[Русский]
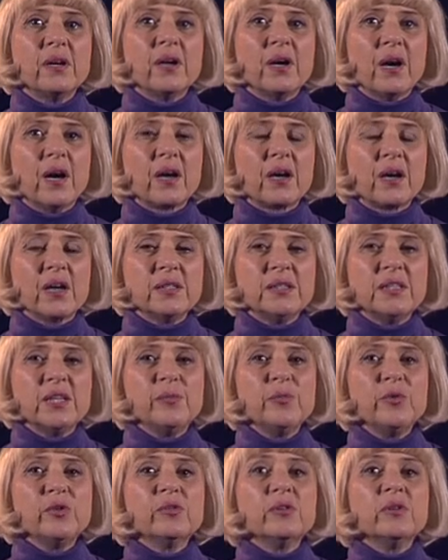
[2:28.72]

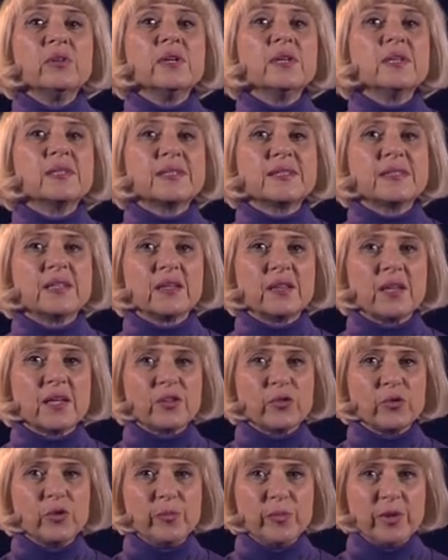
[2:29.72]
Академию с
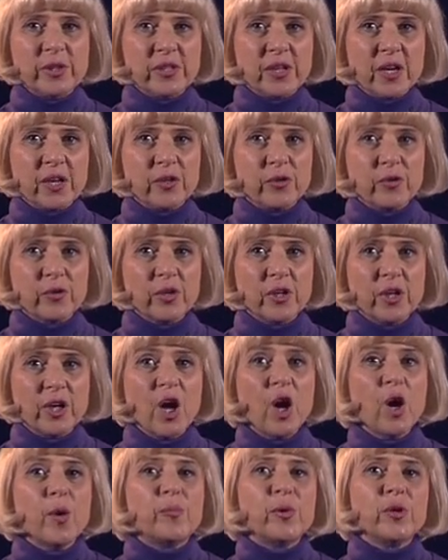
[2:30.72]
золотой медалью.
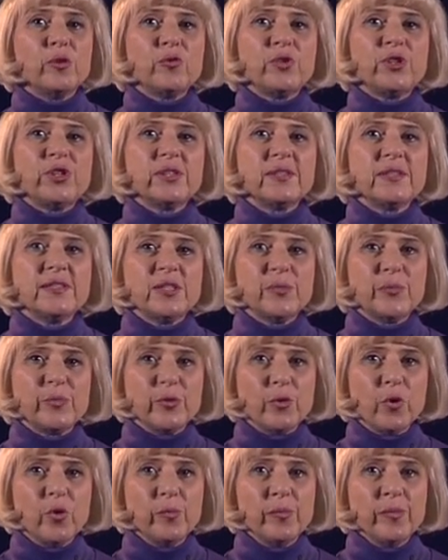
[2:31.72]
Получил
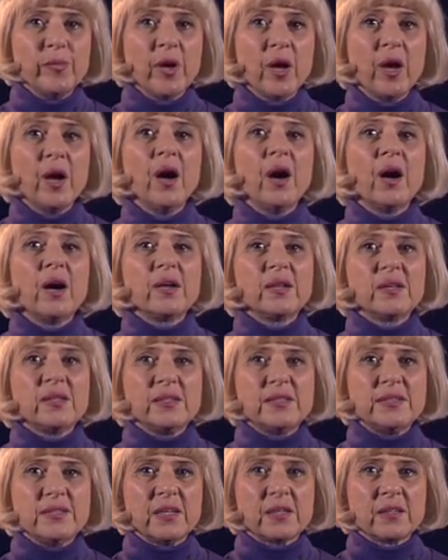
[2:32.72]
диплом
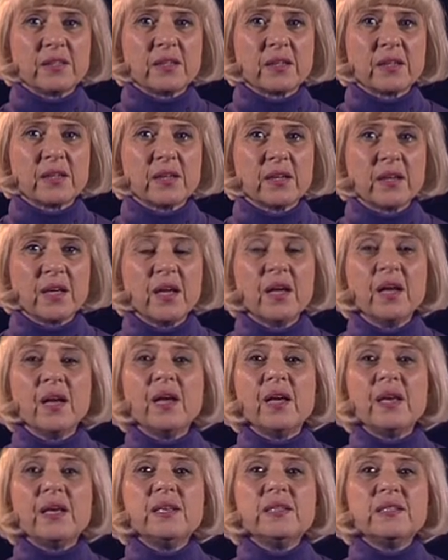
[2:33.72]
архитектора
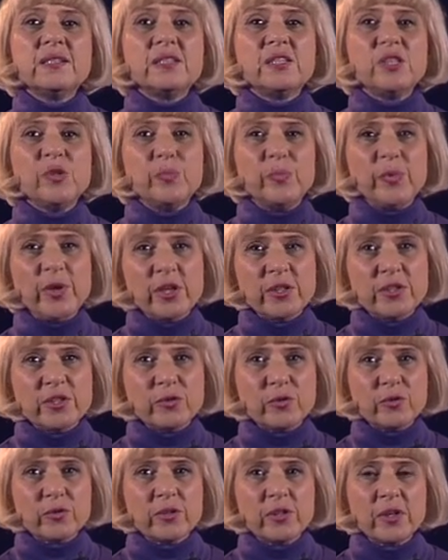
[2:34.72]
и
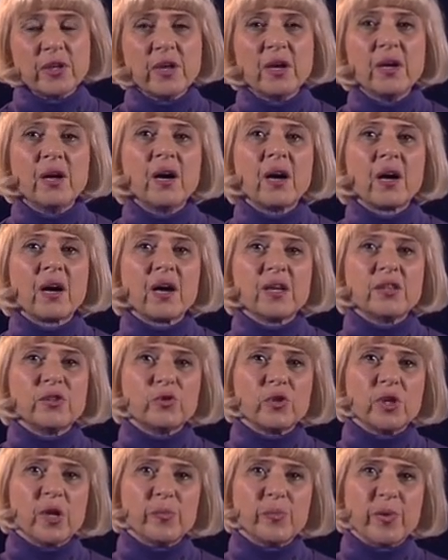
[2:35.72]
стипендию,
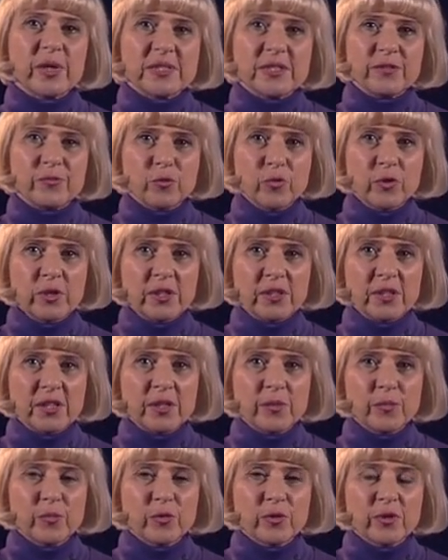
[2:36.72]
которая позволила
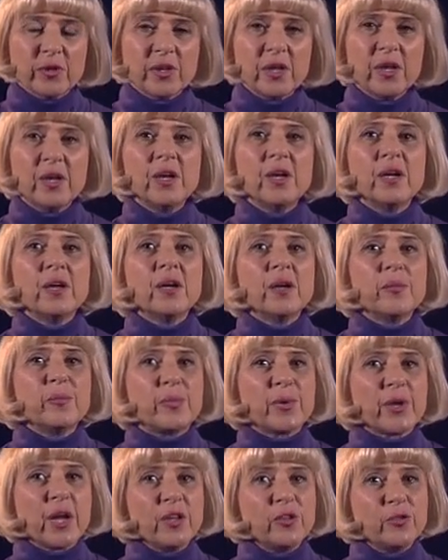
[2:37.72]
ему
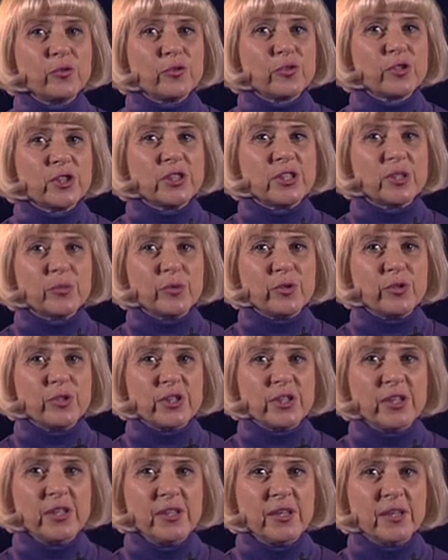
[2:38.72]
продолжить
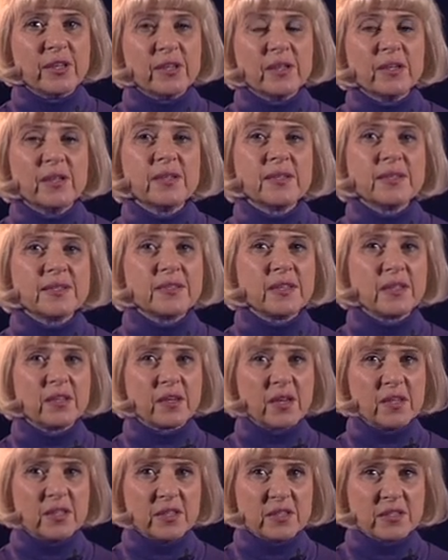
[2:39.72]
обучение за
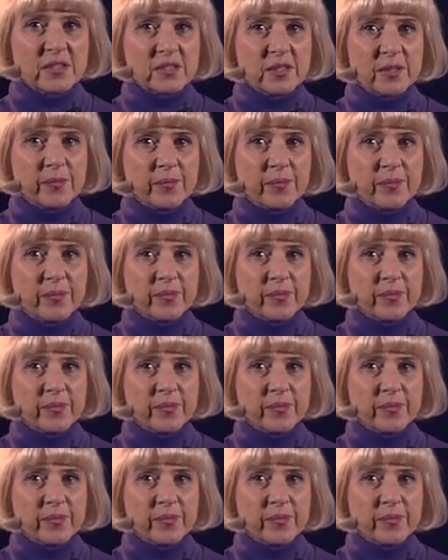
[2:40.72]
границей.